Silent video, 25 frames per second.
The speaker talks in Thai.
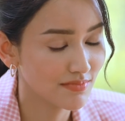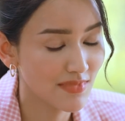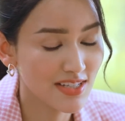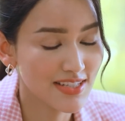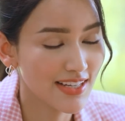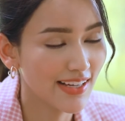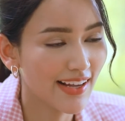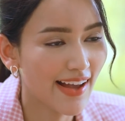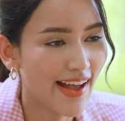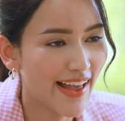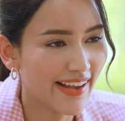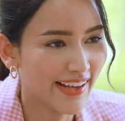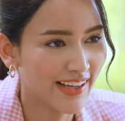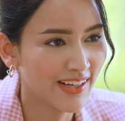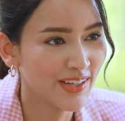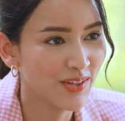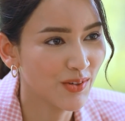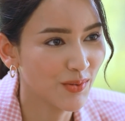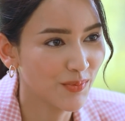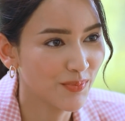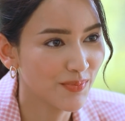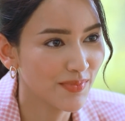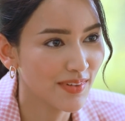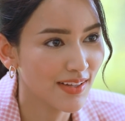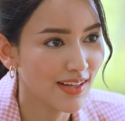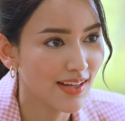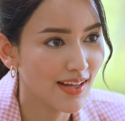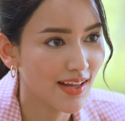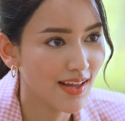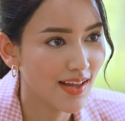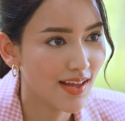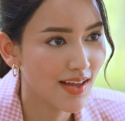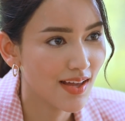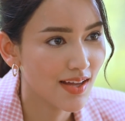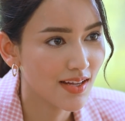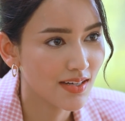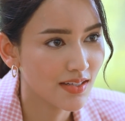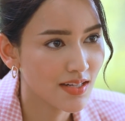ไม่ใช่ขายขนม
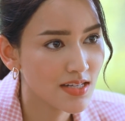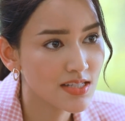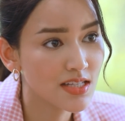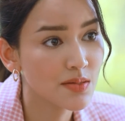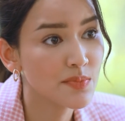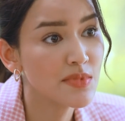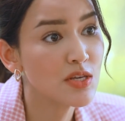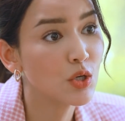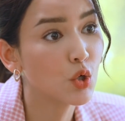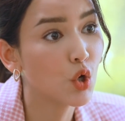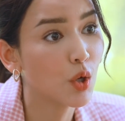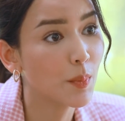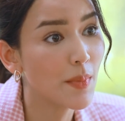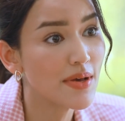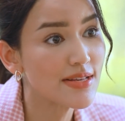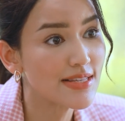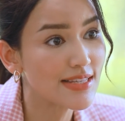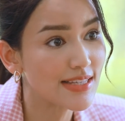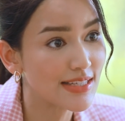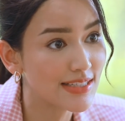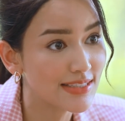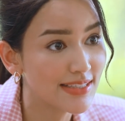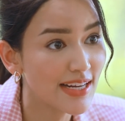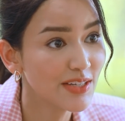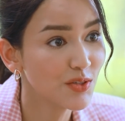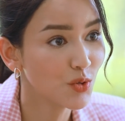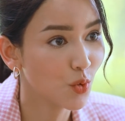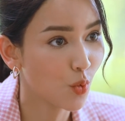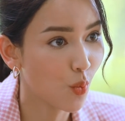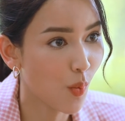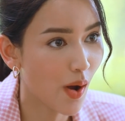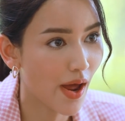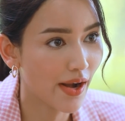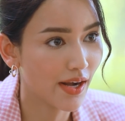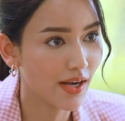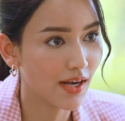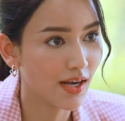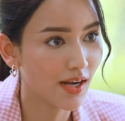พี่จะมีคนมาซื้อได้ทุก
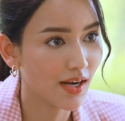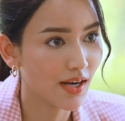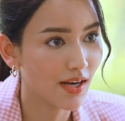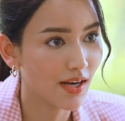วัน